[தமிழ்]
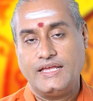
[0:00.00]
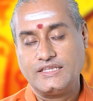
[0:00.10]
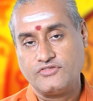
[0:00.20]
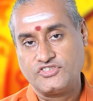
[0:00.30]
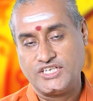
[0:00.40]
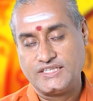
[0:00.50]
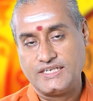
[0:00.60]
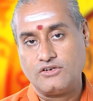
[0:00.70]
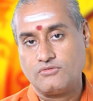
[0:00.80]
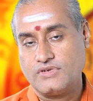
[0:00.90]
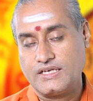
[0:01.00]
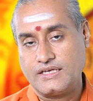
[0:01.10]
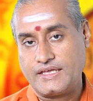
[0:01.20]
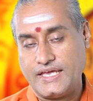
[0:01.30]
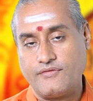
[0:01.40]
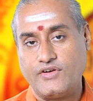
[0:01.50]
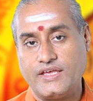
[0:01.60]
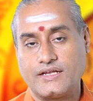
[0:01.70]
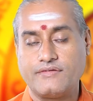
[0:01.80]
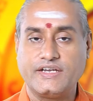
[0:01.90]
ஹெல்த் விஷயத்தில் ரொம்ப
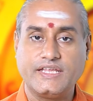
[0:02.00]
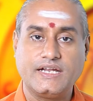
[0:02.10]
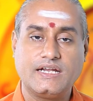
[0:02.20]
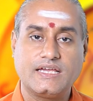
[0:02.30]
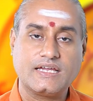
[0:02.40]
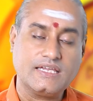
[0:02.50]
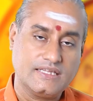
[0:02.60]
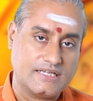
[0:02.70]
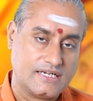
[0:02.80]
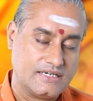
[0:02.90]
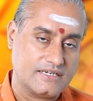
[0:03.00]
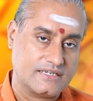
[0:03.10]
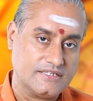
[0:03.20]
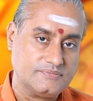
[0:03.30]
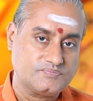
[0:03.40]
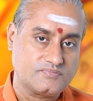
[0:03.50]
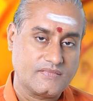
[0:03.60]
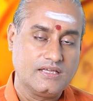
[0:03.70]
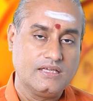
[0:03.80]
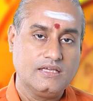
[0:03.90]
கேர்ஃபுல்லாக இருக்க வேண்டிய நாளாக இந்த நாள் இருக்குது
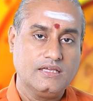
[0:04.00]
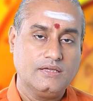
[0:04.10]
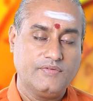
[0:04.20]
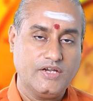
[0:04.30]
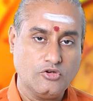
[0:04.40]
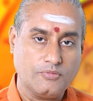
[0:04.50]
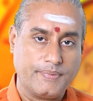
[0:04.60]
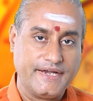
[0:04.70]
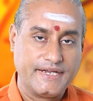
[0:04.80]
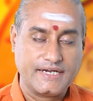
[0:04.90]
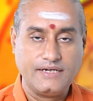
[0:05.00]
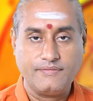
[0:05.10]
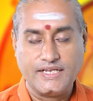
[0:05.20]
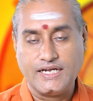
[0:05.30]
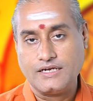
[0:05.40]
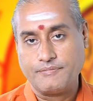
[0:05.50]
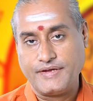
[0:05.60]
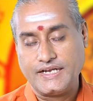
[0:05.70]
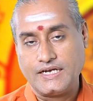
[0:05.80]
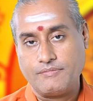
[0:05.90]
வெளியூர் பயணங்கள் வெளிநாட்டு
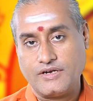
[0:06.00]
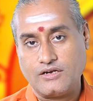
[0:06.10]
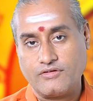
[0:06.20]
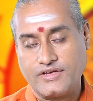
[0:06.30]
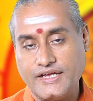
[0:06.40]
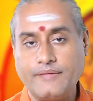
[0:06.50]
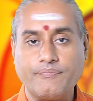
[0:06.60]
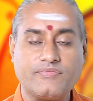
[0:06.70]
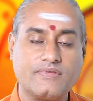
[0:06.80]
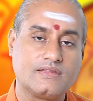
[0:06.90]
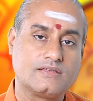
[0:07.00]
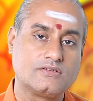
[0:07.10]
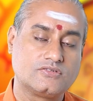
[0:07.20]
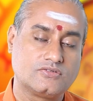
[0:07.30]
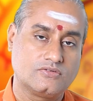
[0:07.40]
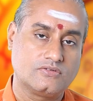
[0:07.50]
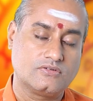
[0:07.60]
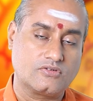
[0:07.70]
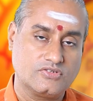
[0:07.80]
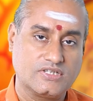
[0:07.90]
பயணங்கள் பண்ணுறவங்க ஸோ
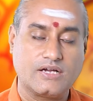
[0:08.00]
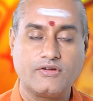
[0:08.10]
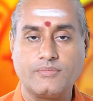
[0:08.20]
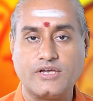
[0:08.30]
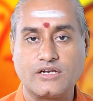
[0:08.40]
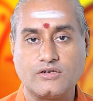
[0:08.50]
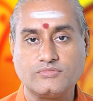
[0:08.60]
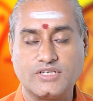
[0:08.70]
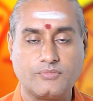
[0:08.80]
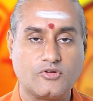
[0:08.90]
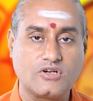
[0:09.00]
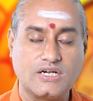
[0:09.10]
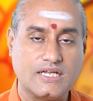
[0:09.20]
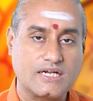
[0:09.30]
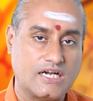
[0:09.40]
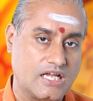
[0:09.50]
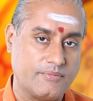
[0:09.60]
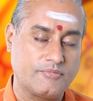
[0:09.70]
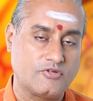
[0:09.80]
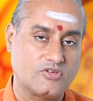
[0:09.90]
கொஞ்சம் கவனமாக இருக்கணும் சில பொருட்கள்லாம்
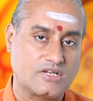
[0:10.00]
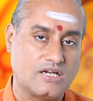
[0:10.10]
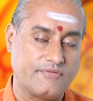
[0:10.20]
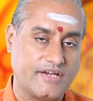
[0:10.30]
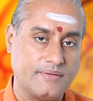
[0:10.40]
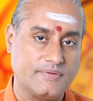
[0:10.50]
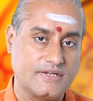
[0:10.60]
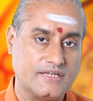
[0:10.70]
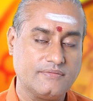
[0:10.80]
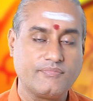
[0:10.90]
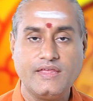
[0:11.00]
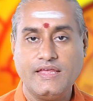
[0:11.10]
காணாமல் போவதற்கான வாய்ப்பு இருக்குது